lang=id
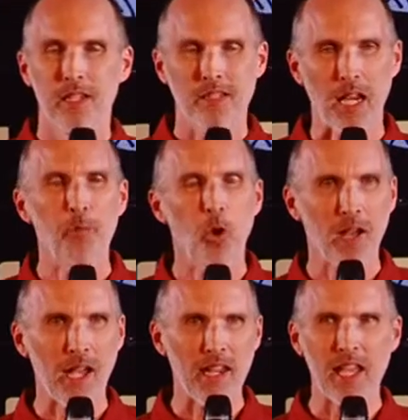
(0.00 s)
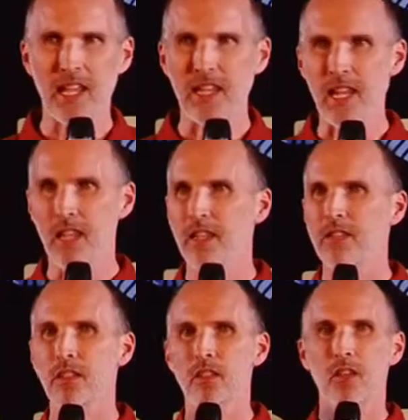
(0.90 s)
Dalam loka karya ini
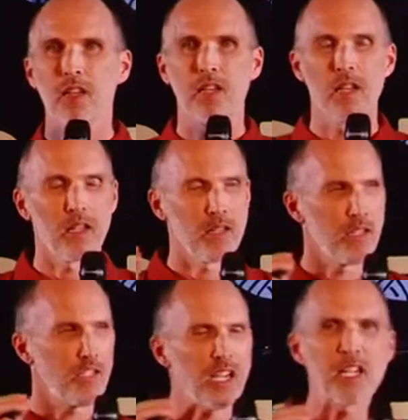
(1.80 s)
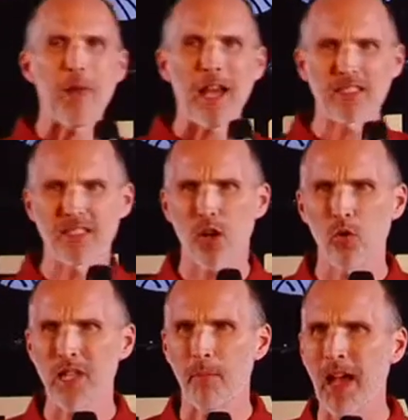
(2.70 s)
yang dibahas
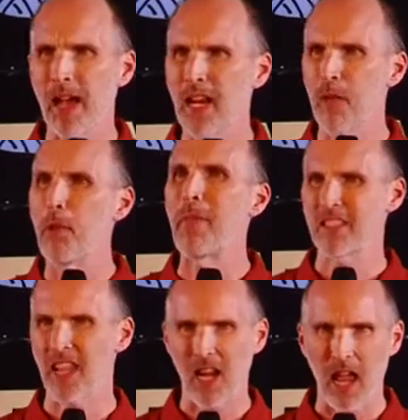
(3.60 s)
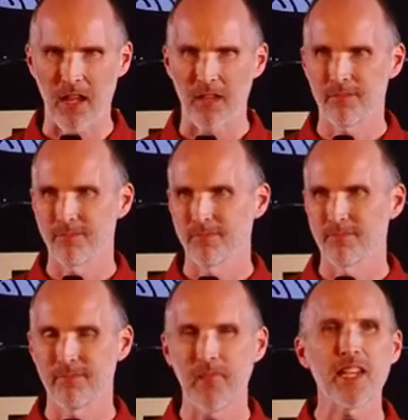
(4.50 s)
terutama adalah pemasaran.
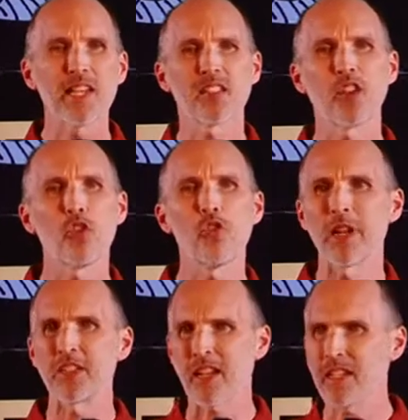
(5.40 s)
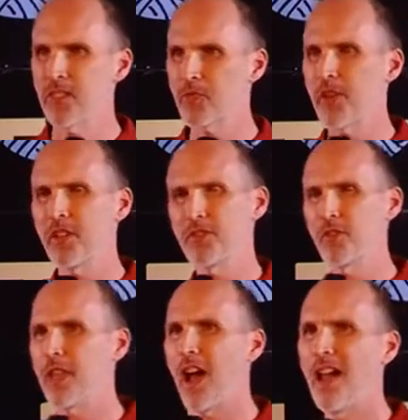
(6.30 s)
Ini selalu menjadi
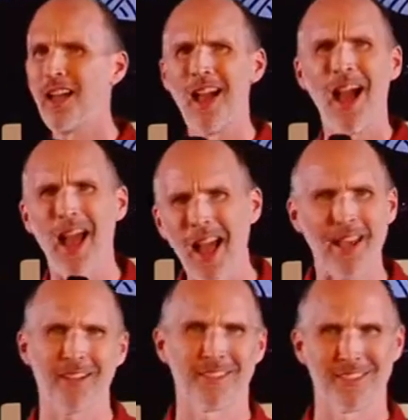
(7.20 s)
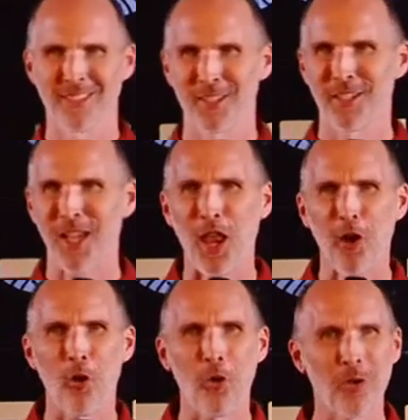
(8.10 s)
sesuatu yang hangat
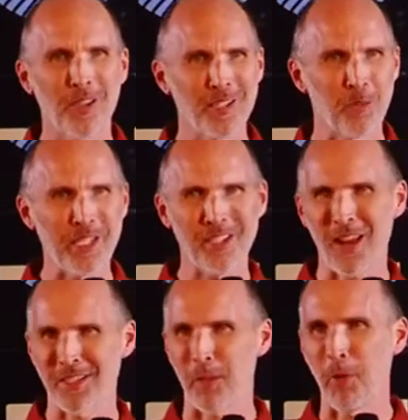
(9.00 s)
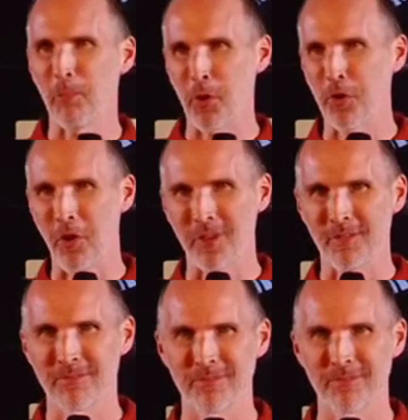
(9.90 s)
kalau kita bicara sama penenun